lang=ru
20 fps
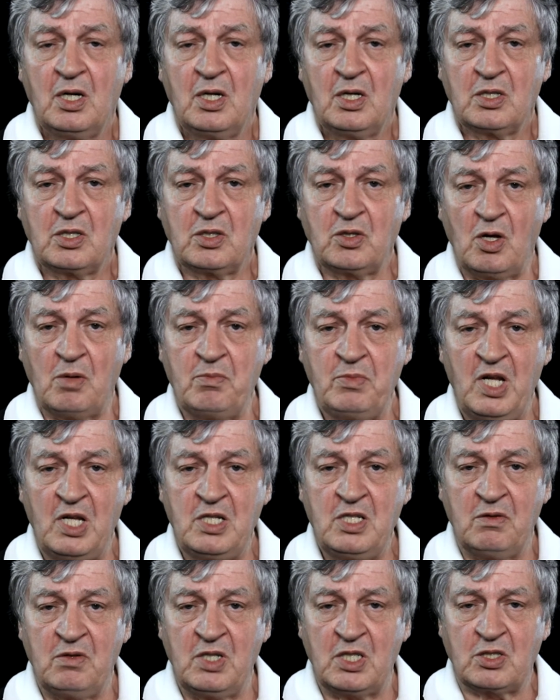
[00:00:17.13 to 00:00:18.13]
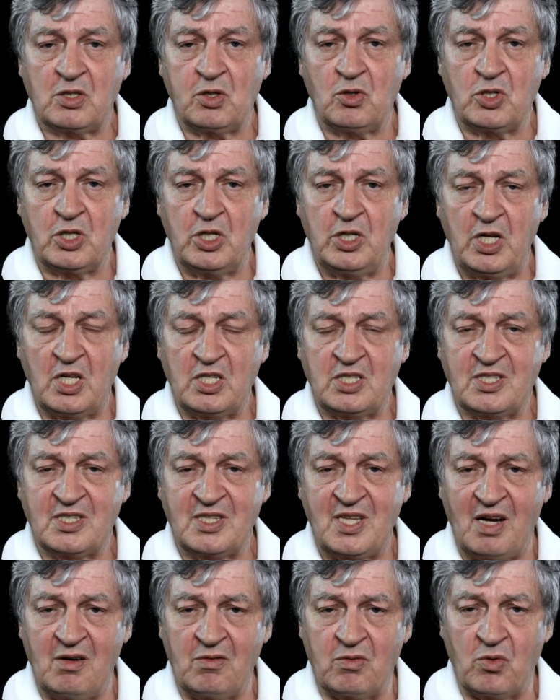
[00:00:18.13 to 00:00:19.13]
что мне не выслужить
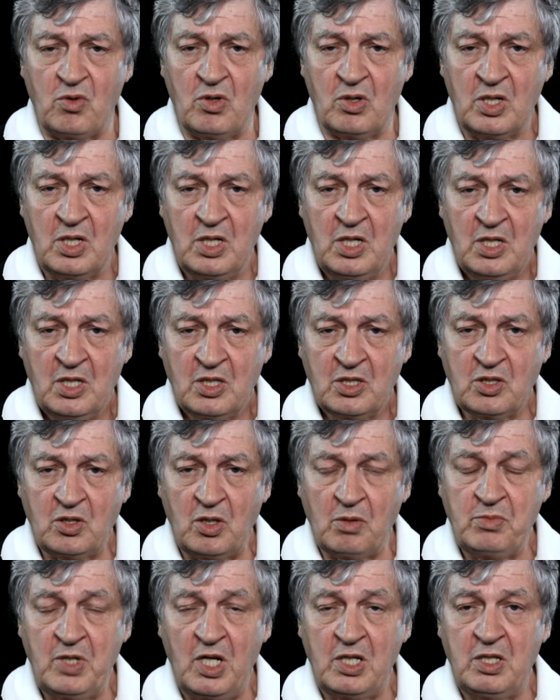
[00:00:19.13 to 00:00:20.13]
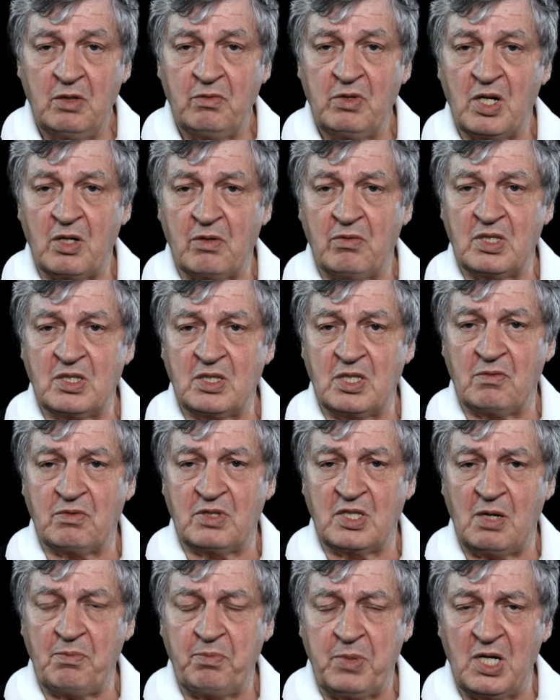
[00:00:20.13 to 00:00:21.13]
отставку, что мне не вырваться в
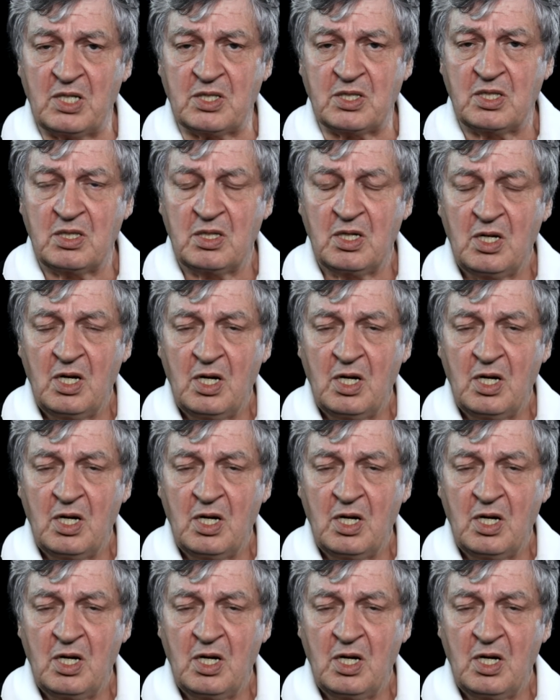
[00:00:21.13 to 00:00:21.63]
запас.